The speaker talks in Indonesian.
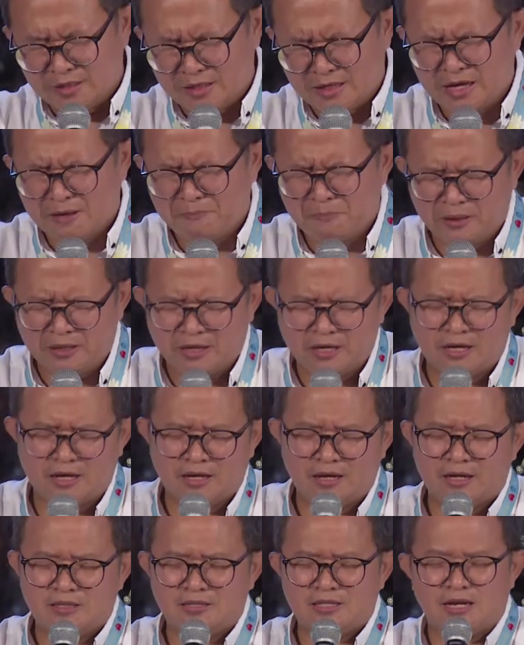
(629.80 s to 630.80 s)
apa ya
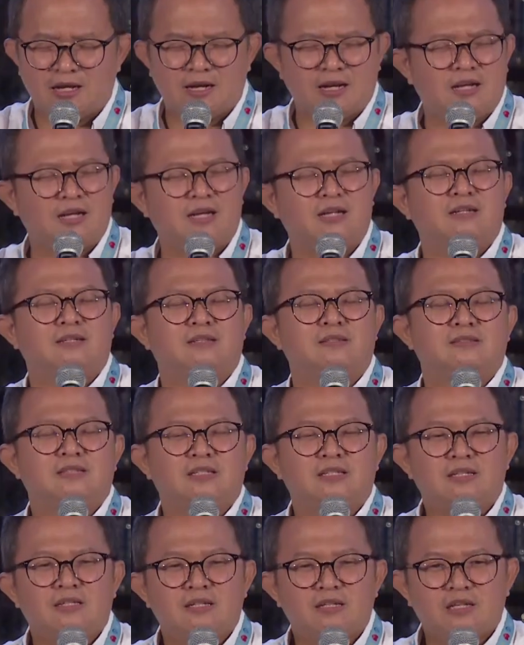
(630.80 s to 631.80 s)
acara
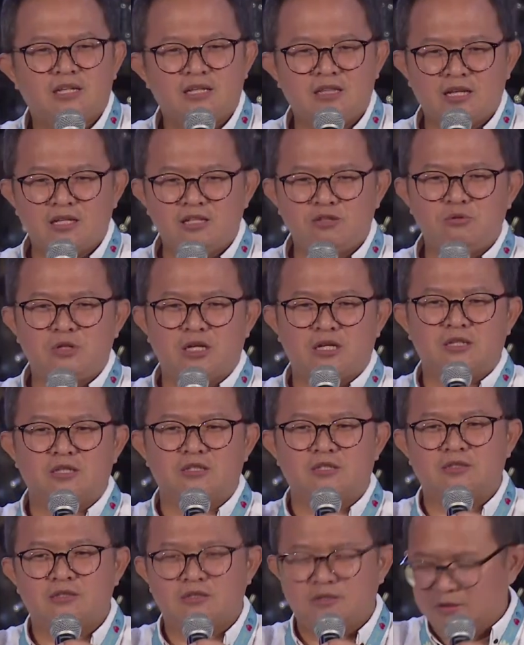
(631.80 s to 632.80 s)
kita ini udah
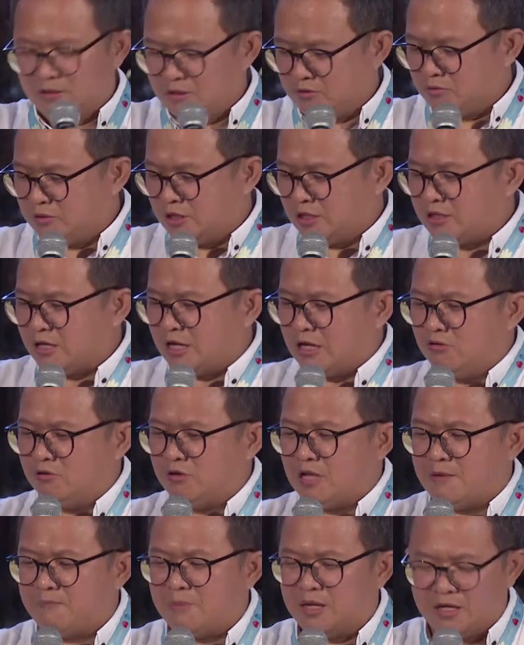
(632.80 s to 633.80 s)
udah terlalu
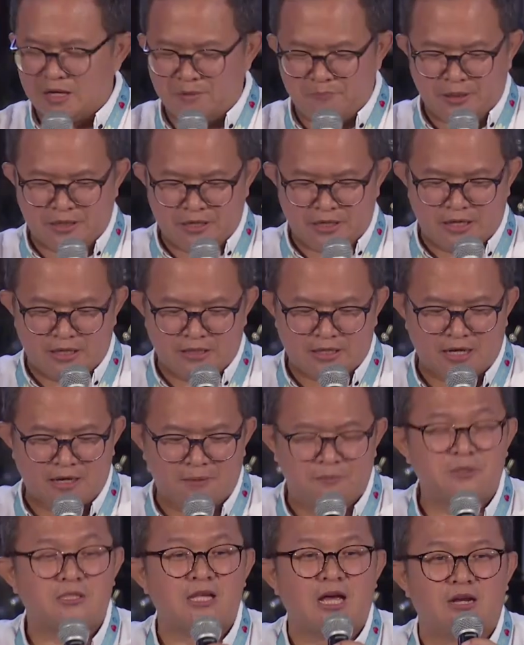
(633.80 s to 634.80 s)
lama nggak bikin acara
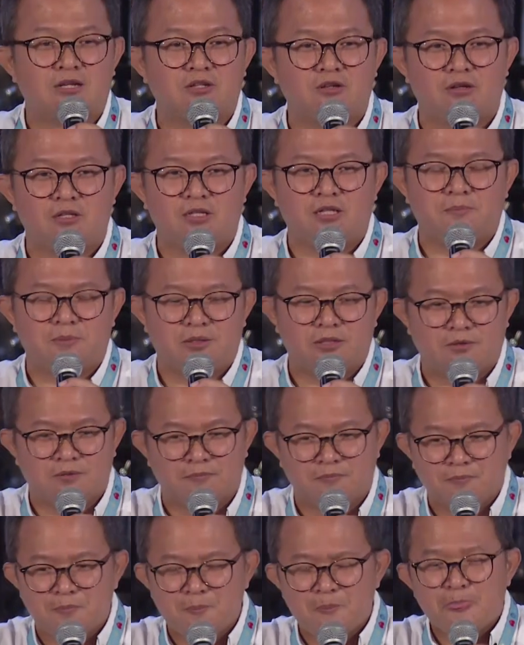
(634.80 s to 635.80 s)
besar soalnya begitu.
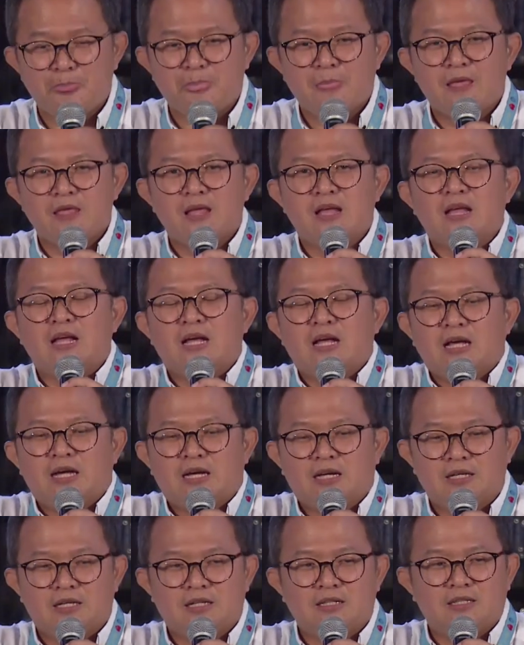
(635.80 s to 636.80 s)

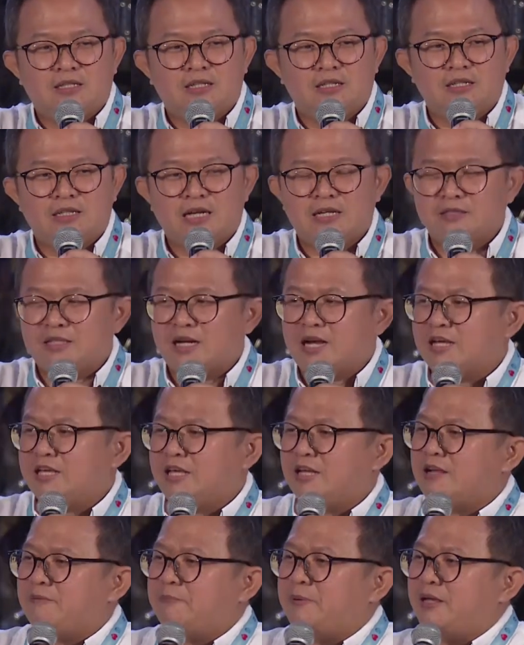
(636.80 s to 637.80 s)
Uh, yang
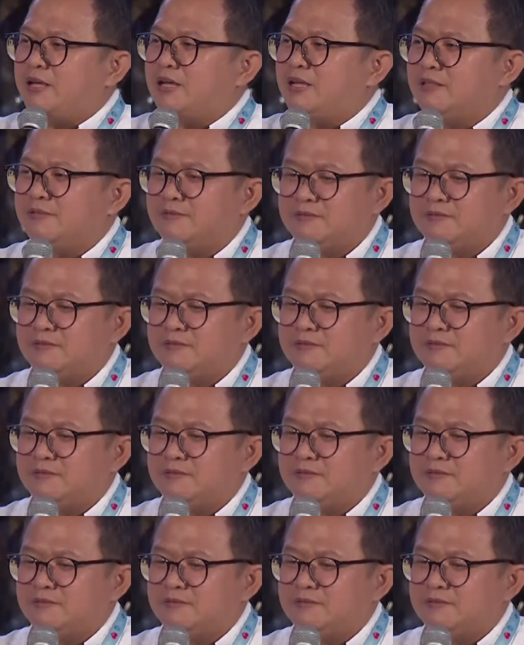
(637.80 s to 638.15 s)
terakhir apa ya?